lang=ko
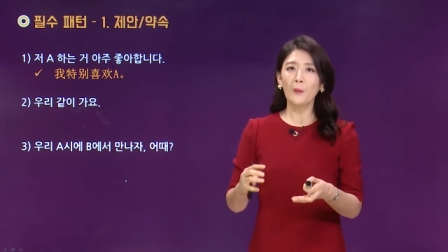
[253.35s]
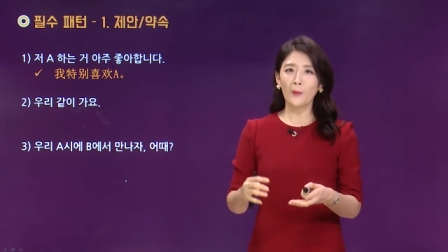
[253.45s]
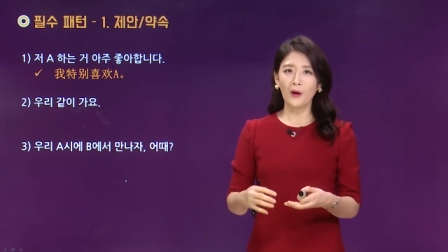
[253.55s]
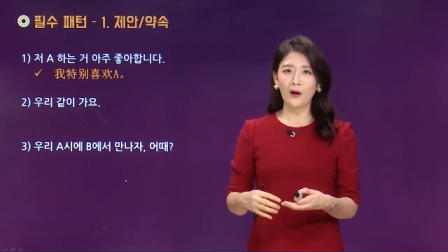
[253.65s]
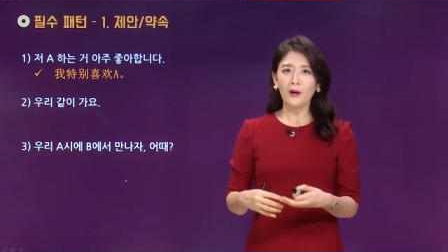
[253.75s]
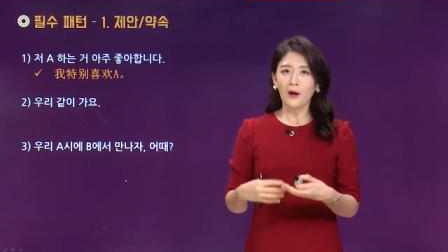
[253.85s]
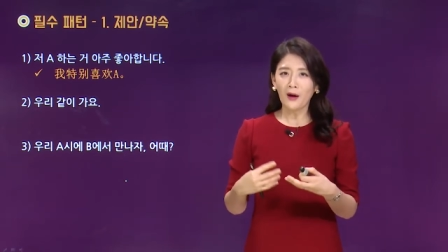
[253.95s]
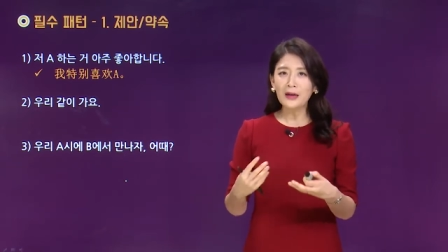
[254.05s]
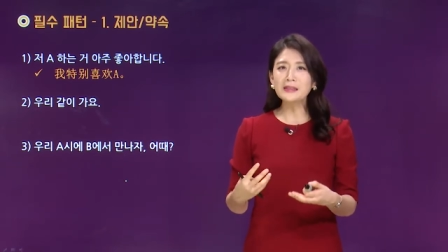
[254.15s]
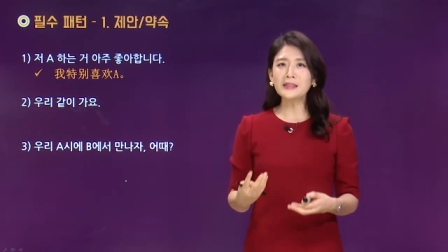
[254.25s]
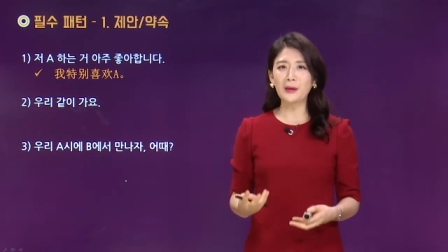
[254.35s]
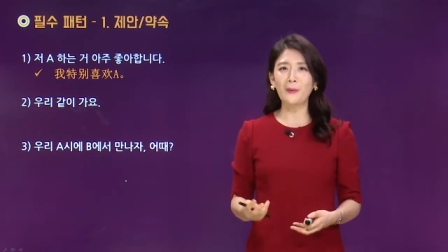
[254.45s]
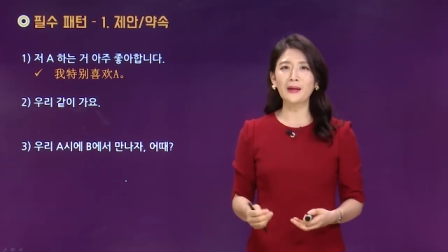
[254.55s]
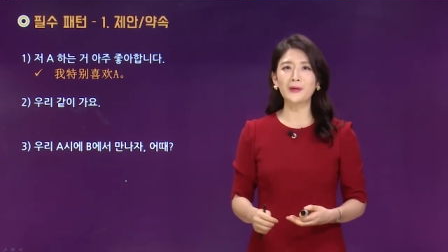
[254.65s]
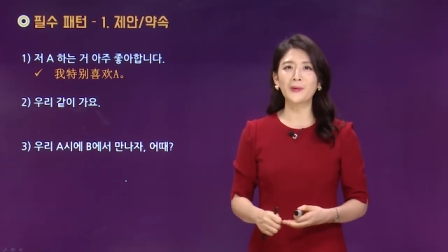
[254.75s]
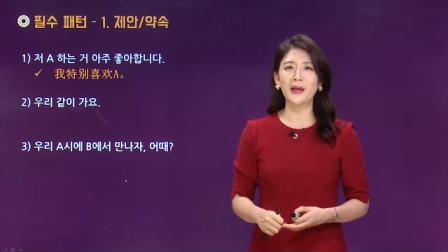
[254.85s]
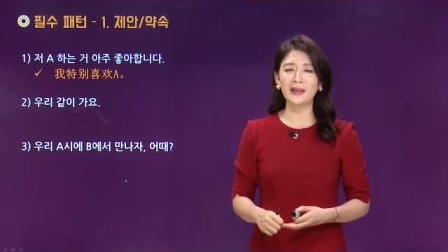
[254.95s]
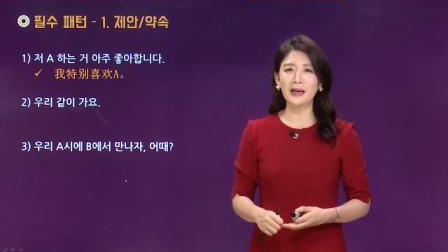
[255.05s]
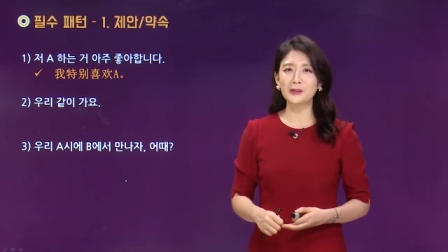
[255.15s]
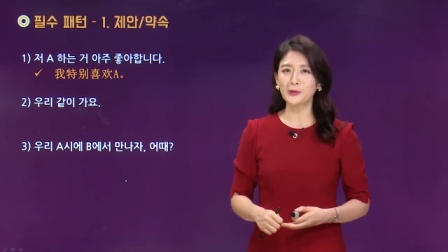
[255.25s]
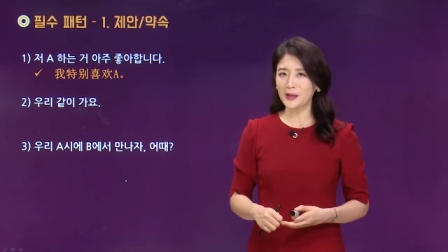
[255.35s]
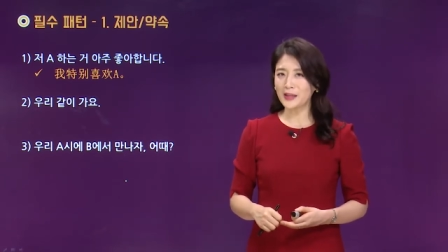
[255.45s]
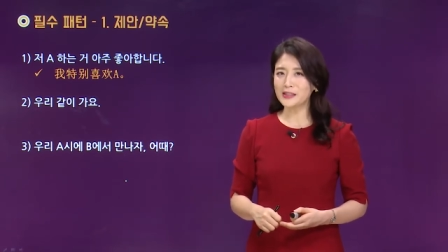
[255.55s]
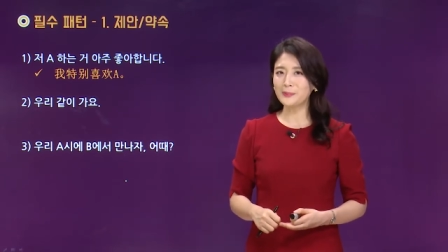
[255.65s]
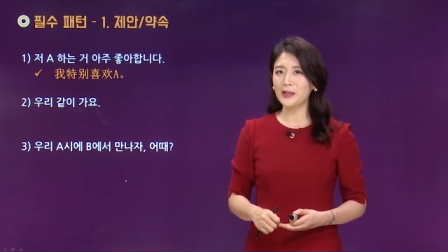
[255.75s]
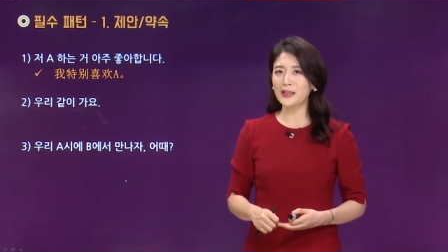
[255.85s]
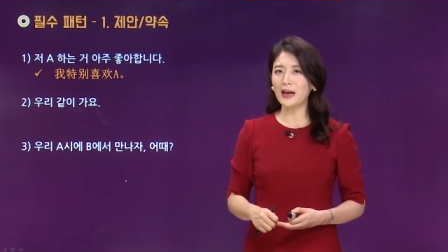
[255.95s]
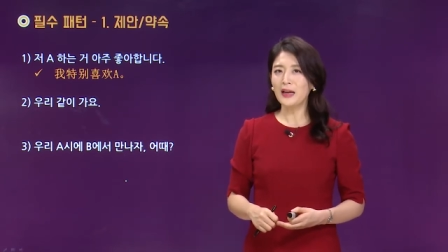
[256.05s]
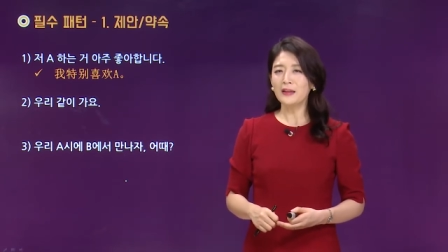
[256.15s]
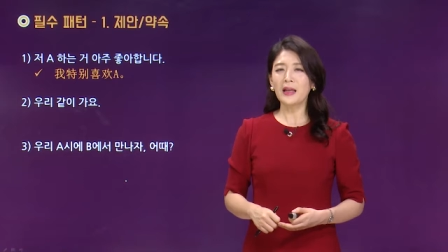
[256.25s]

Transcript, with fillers: 我很喜欢으로 얘기하셔도 되겠습니다.